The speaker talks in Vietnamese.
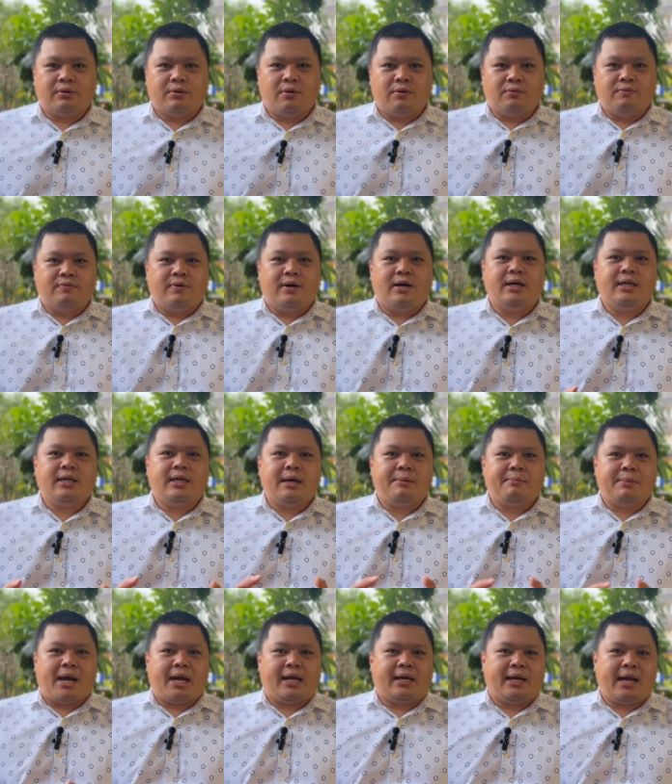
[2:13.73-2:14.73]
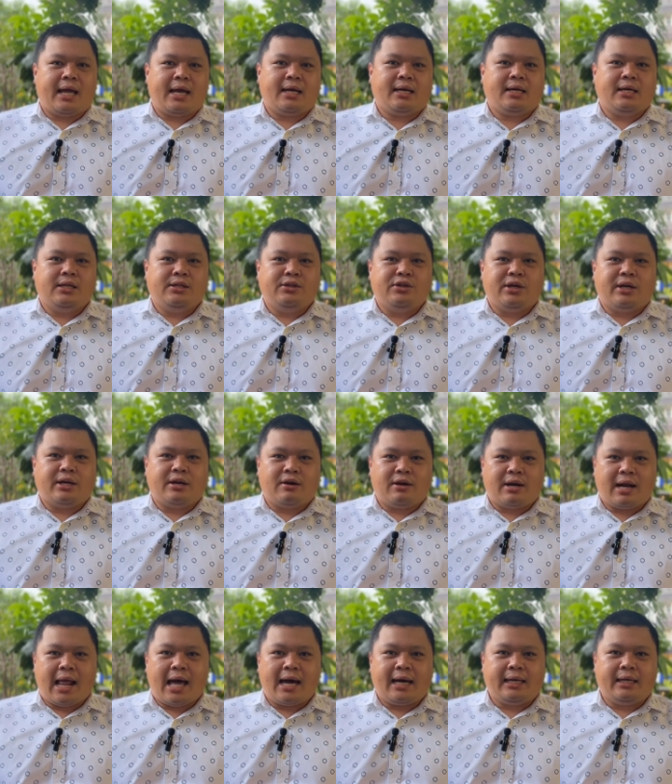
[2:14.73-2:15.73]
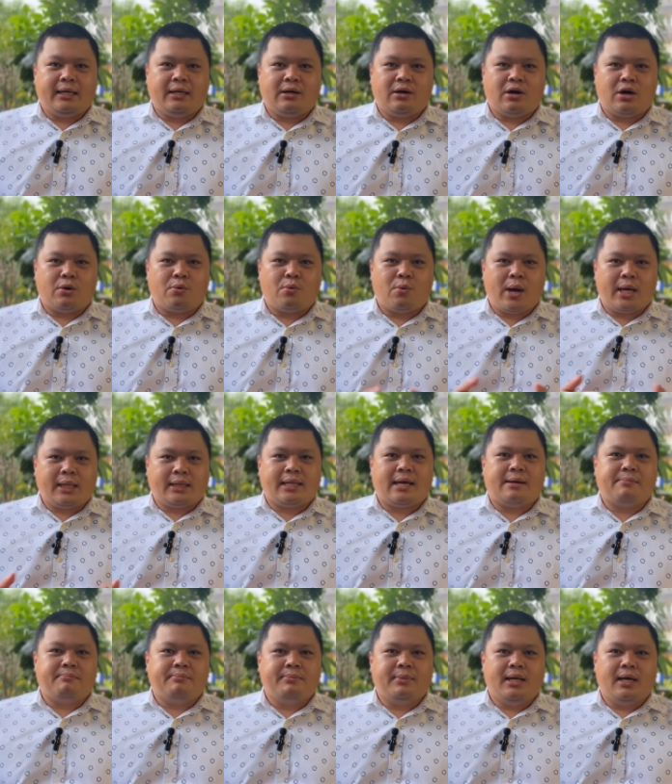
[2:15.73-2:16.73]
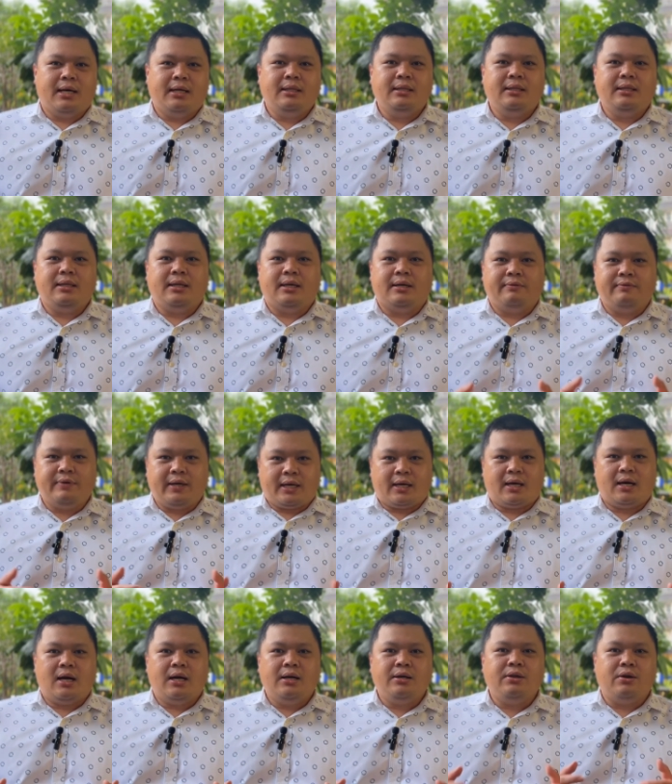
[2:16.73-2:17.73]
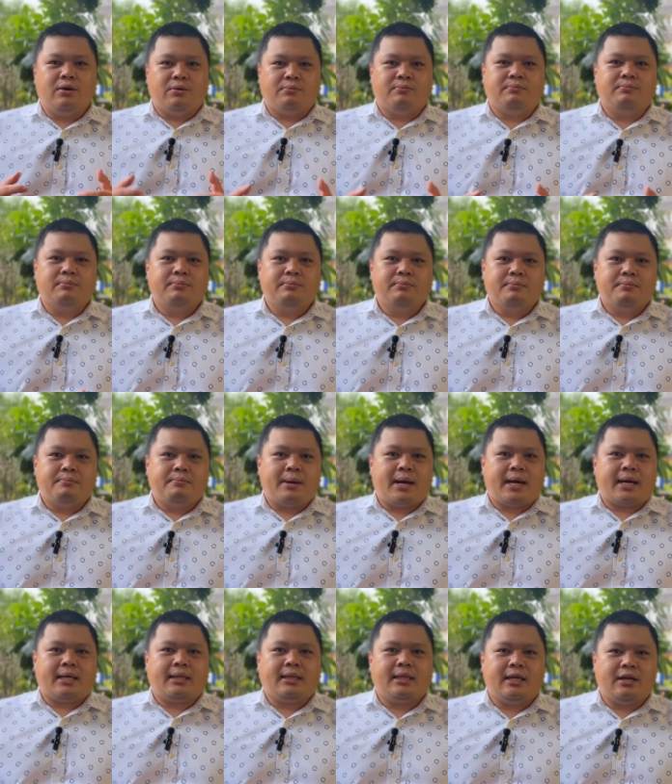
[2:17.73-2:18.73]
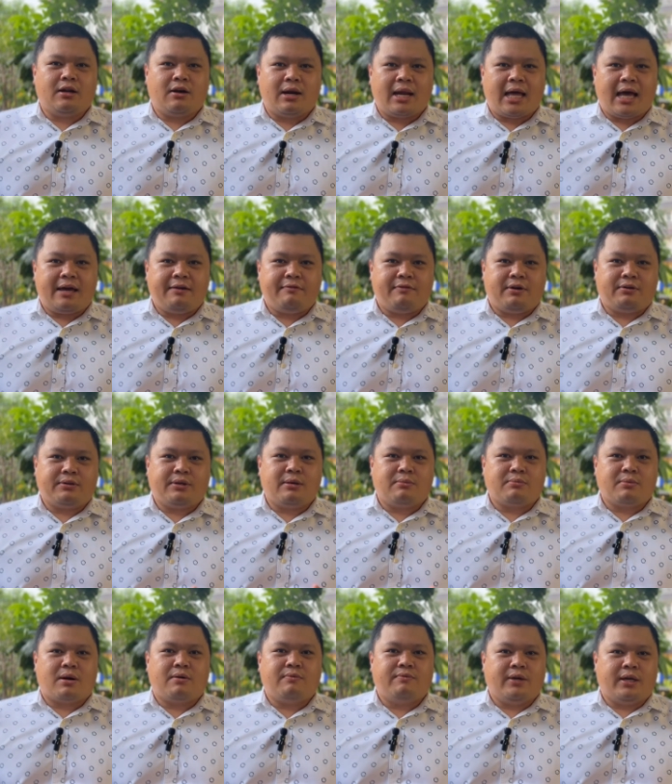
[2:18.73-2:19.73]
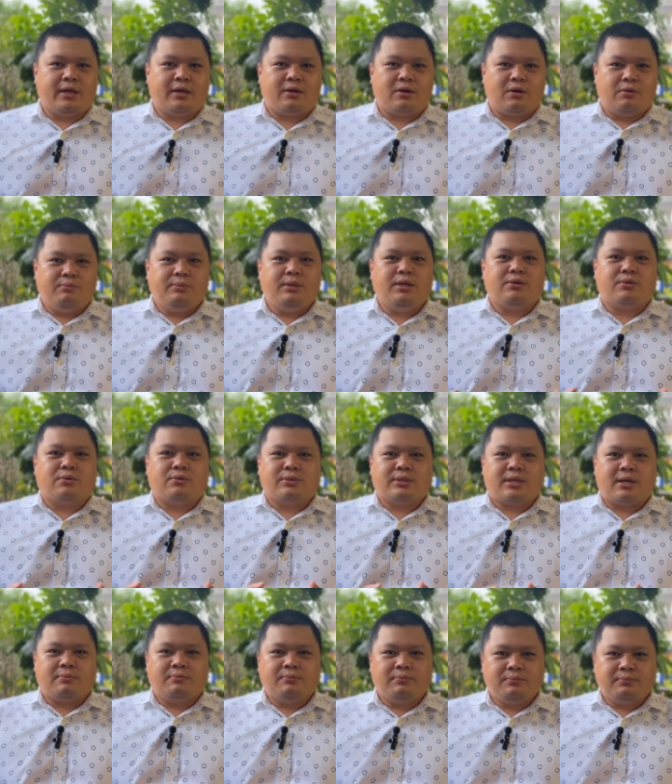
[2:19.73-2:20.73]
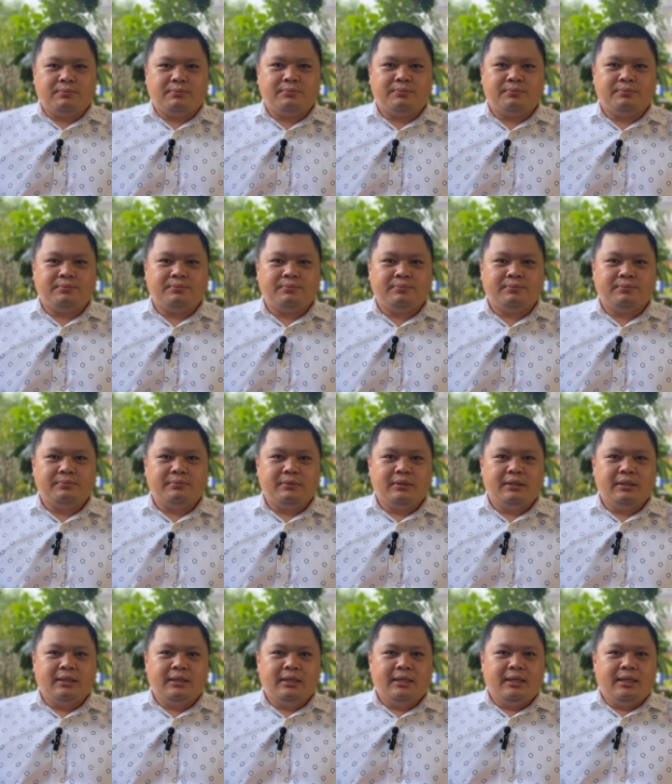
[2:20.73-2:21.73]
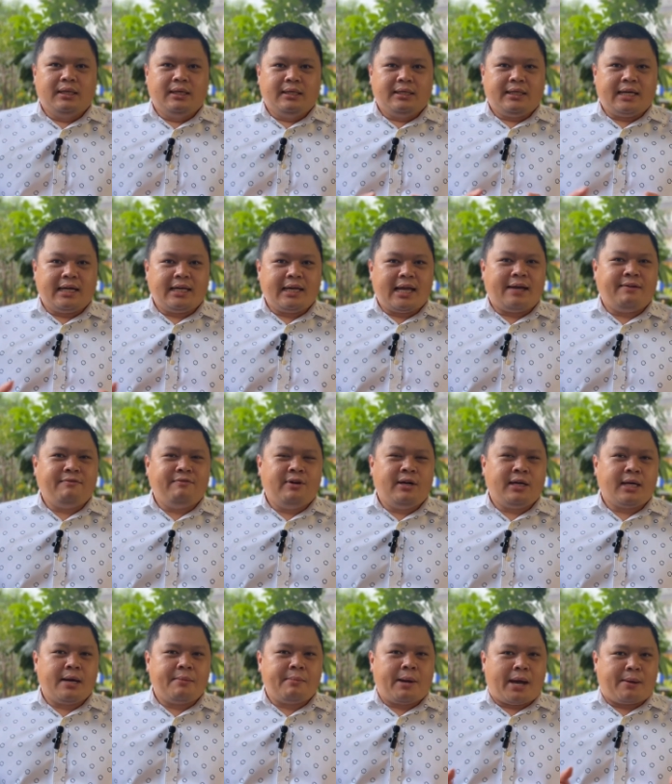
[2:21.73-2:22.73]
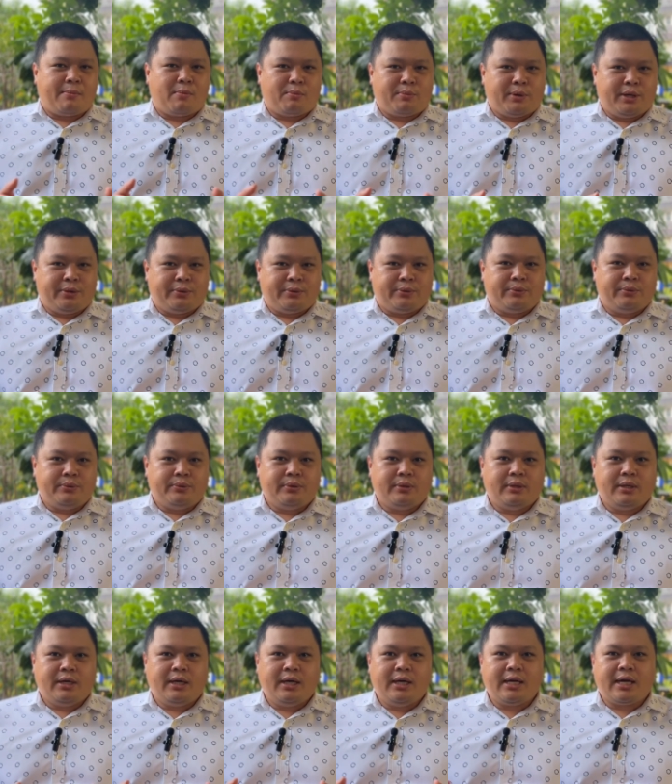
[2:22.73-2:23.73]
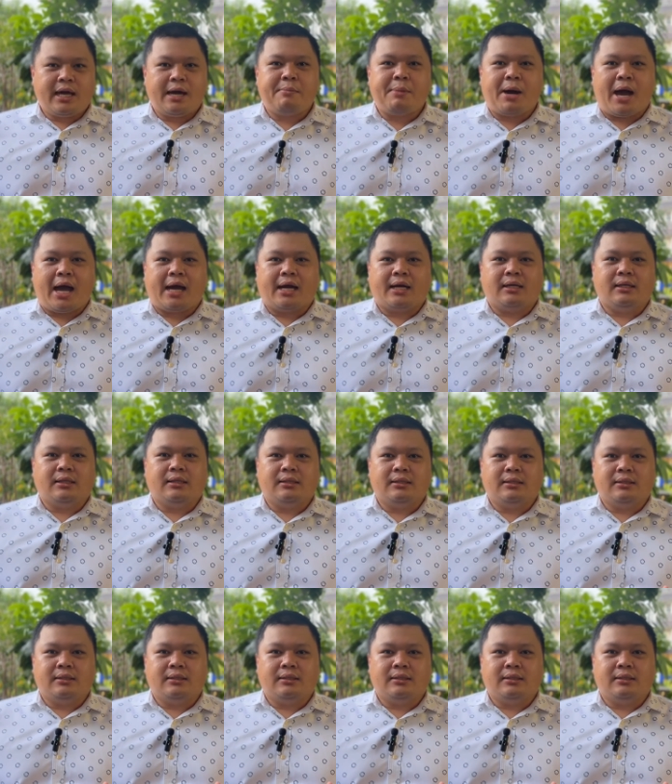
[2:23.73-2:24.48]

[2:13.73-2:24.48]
cùng với các bạn đang kinh doanh online hoặc quan tâm đến những việc ứng dụng marketing online vào trong công việc cũng như cuộc sống chắc chắn với các bạn một điều khi các bạn